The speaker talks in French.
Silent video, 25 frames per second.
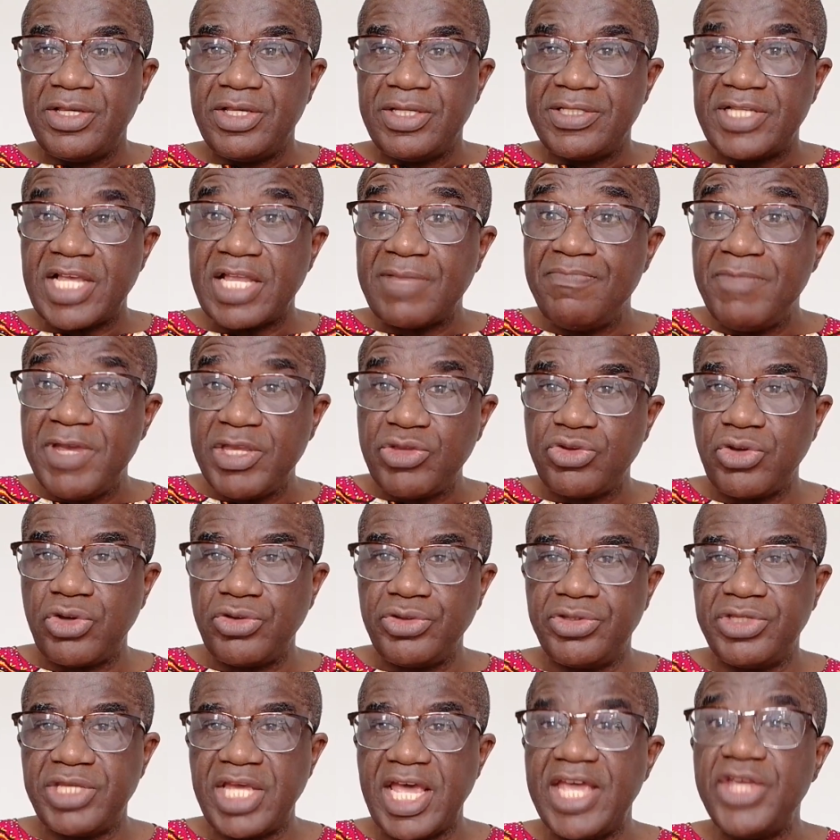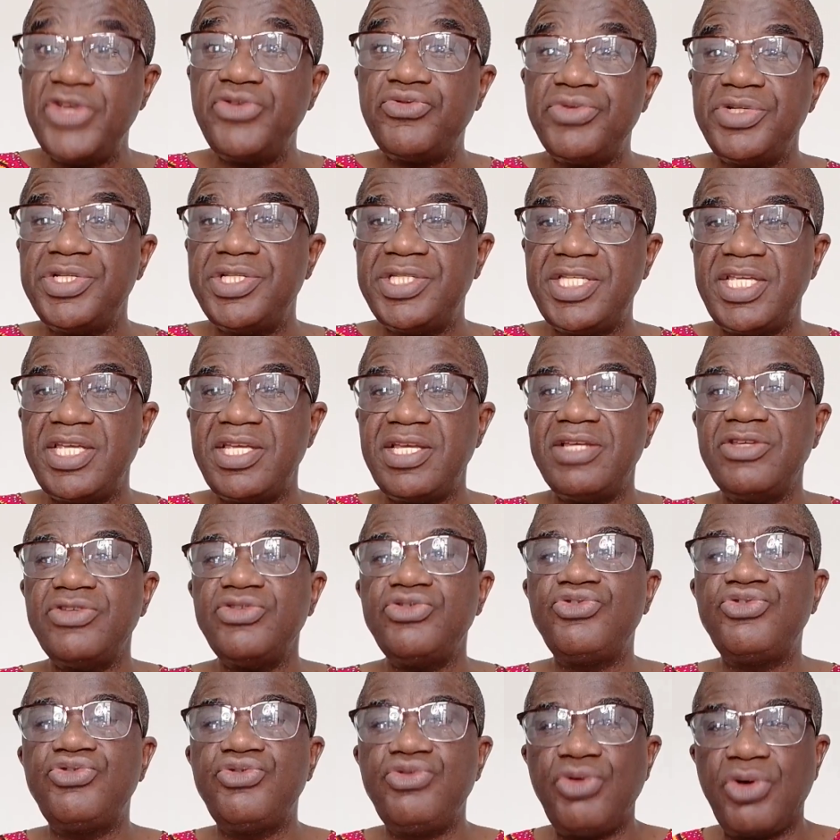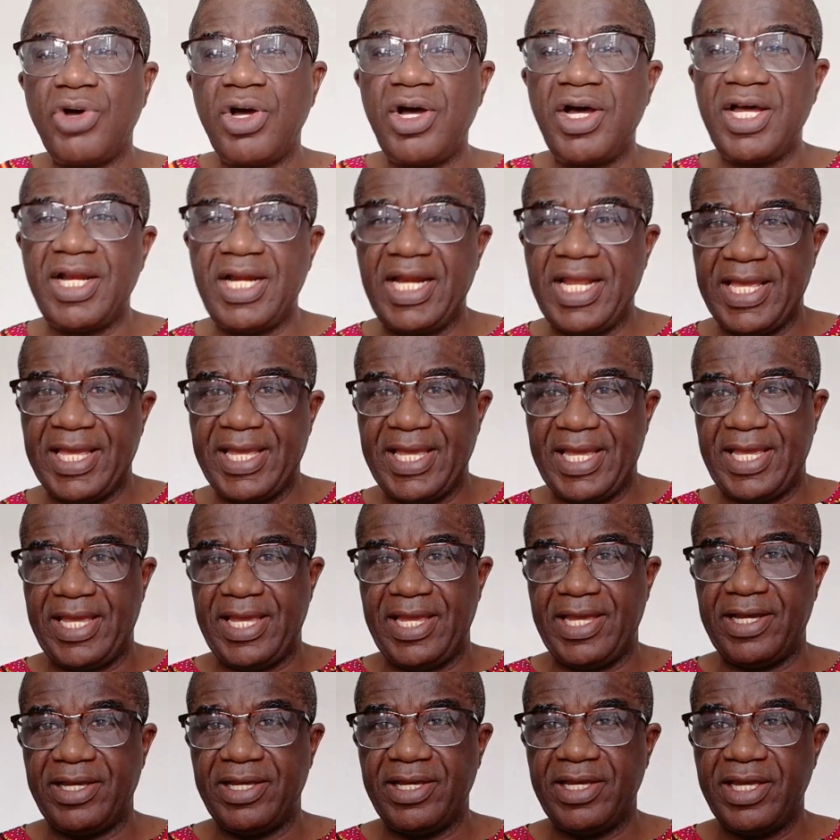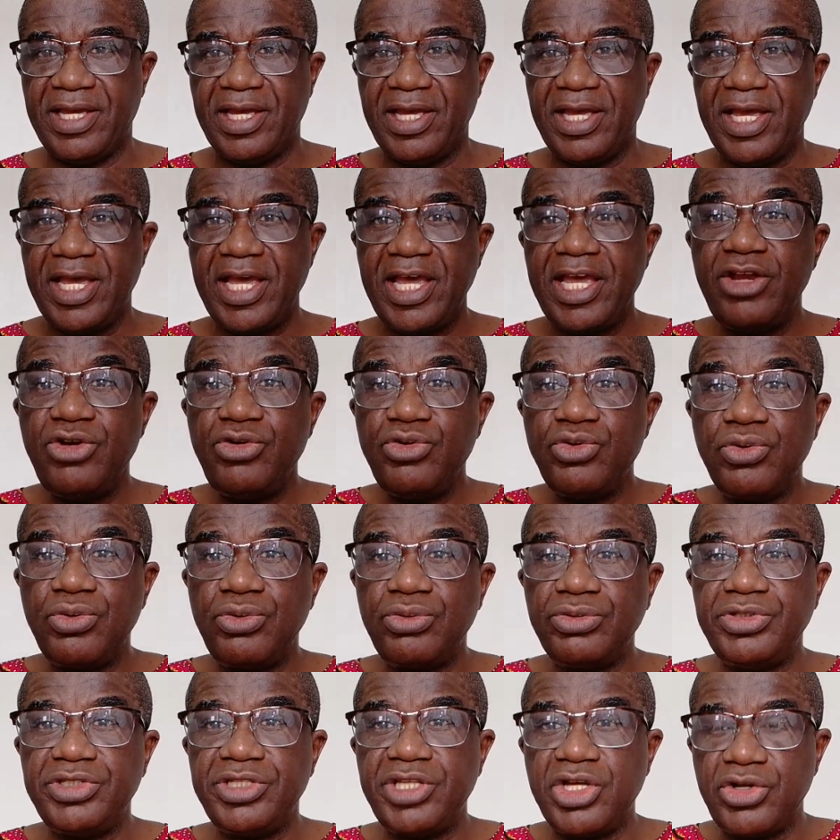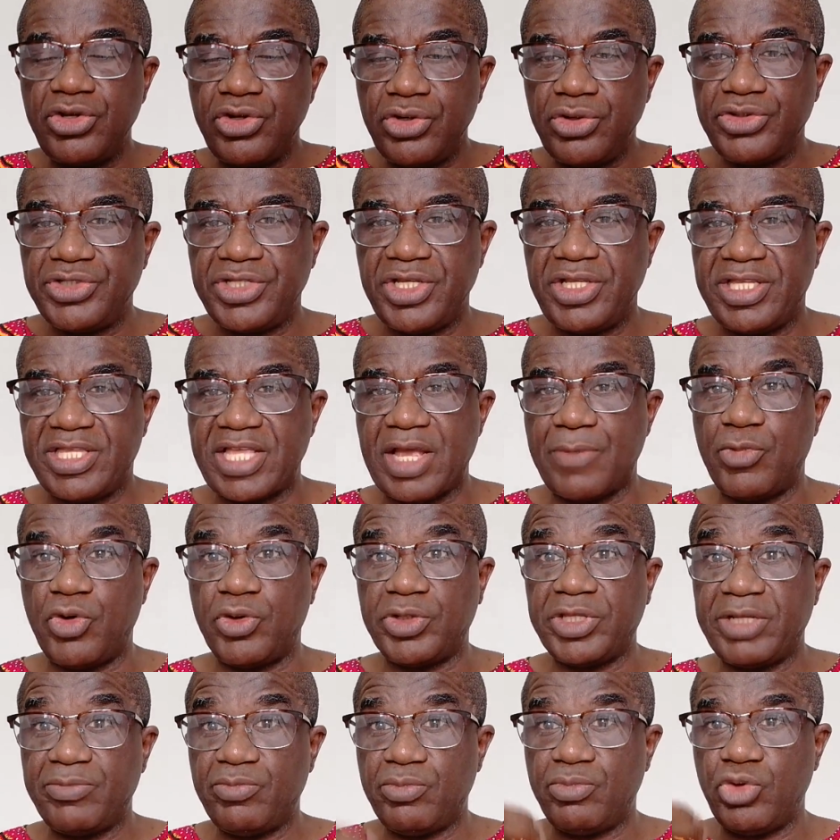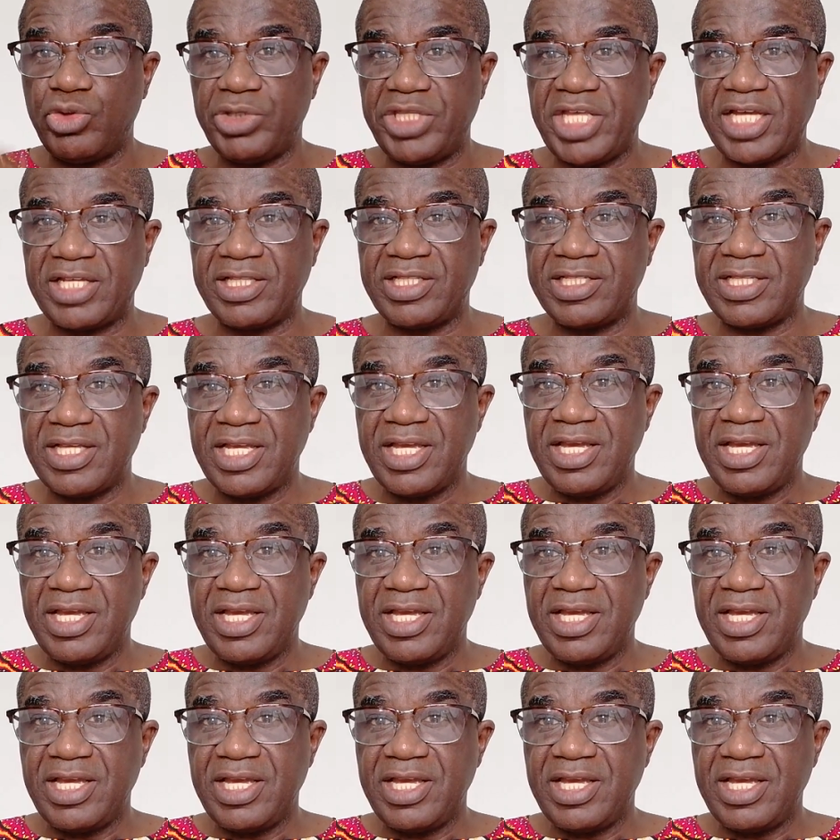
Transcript: cette méthode est utilisée durant les guerres et non dans un état moderne,